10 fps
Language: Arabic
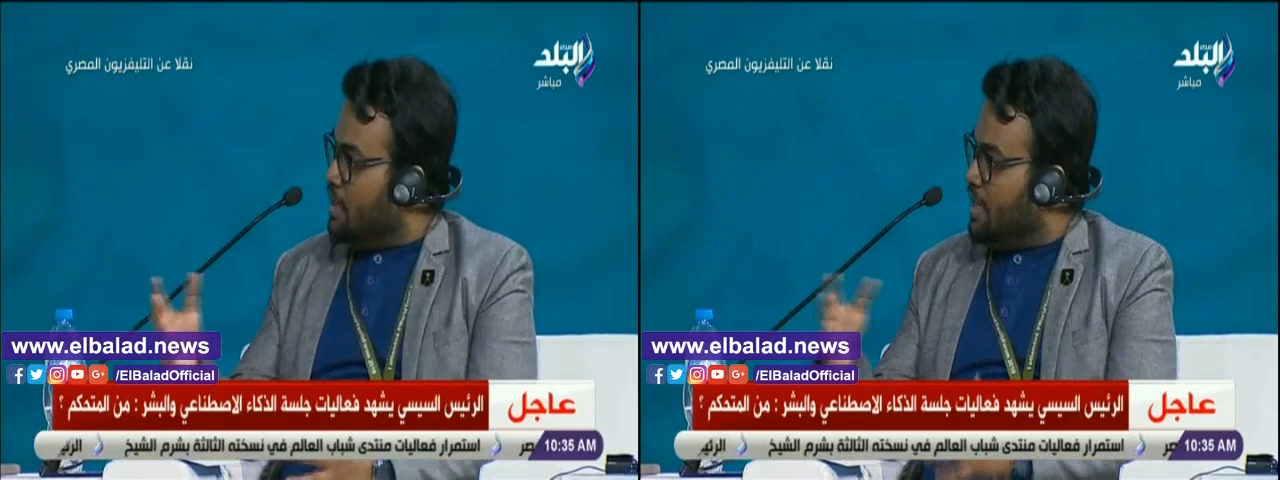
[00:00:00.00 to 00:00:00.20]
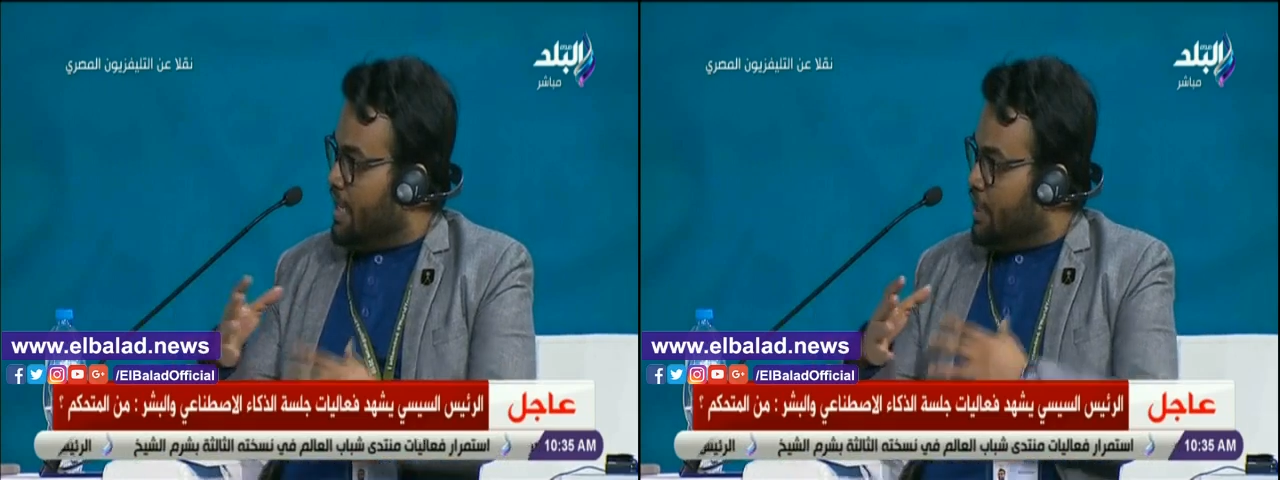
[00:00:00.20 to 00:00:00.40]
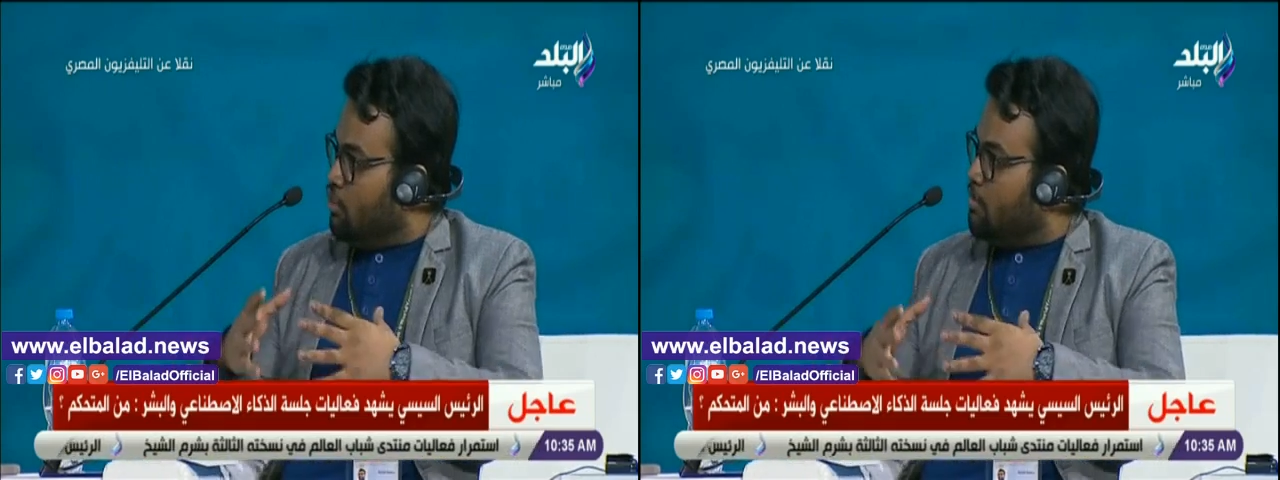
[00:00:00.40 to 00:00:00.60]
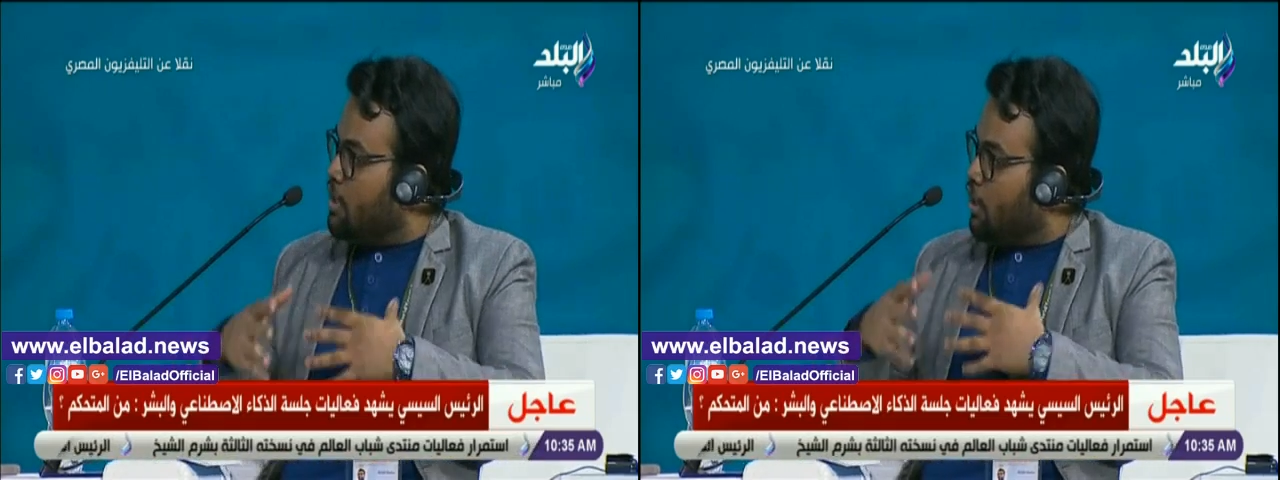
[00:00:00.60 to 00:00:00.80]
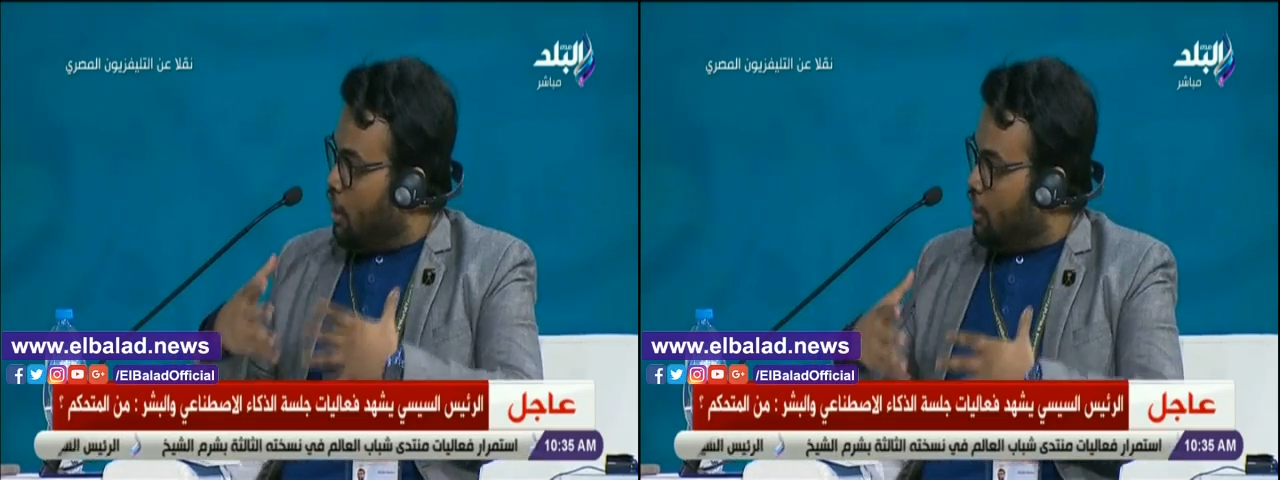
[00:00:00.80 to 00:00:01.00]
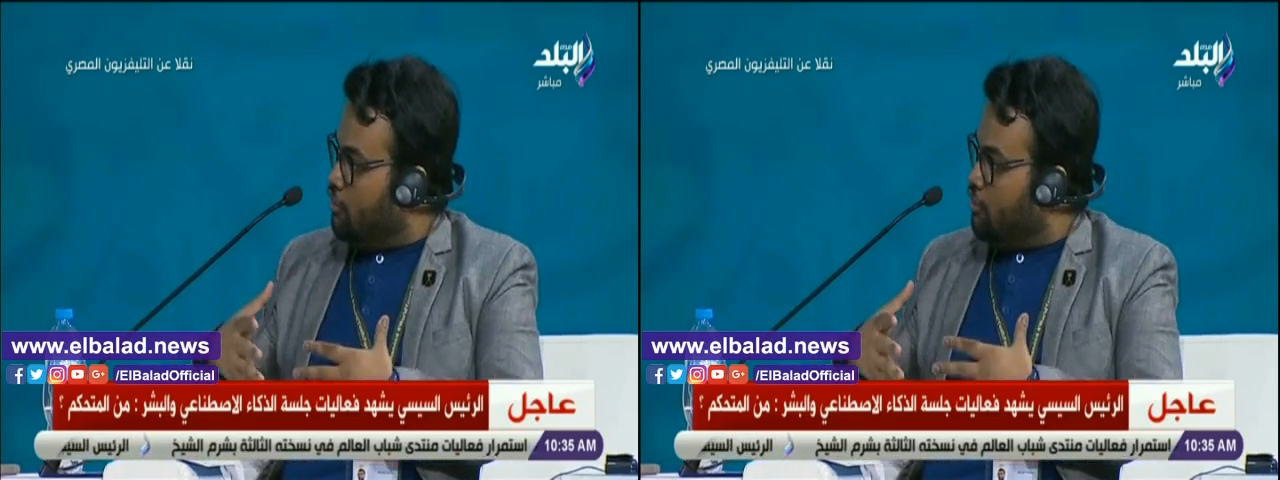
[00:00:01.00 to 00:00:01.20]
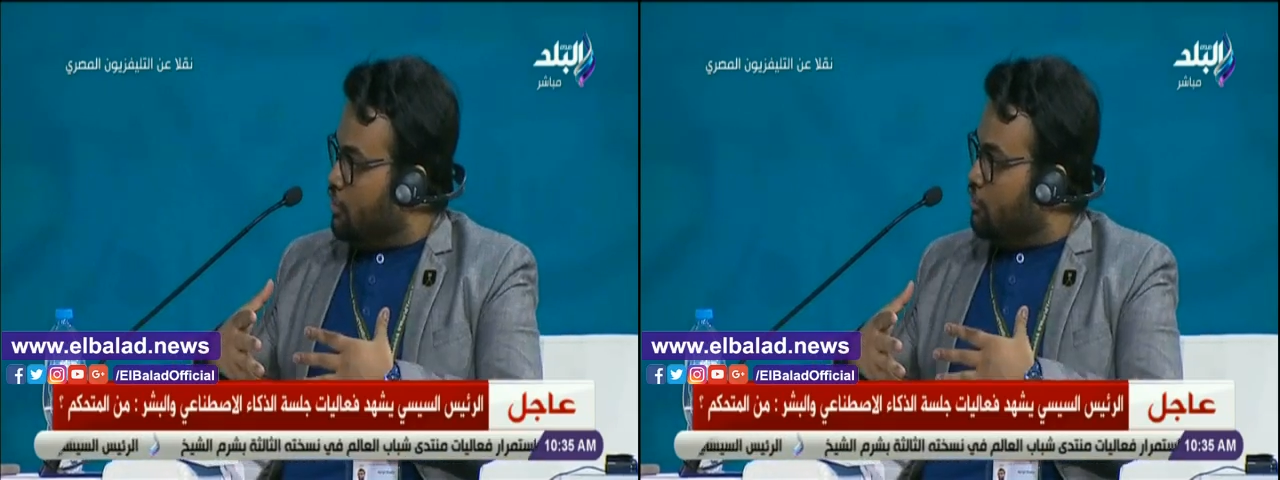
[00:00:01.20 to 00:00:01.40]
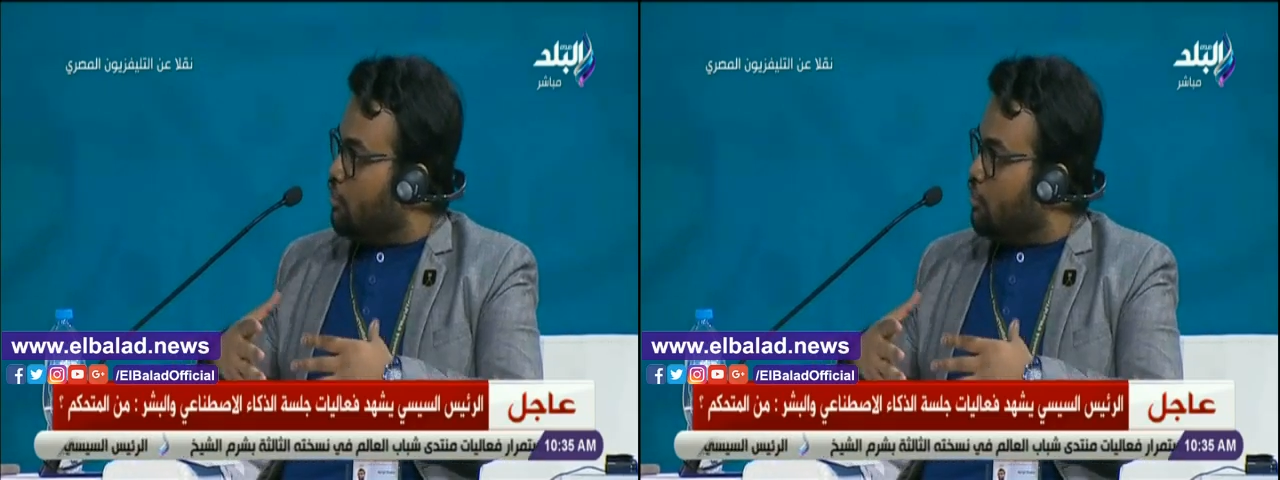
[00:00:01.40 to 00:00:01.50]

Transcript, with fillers: يكون ناجما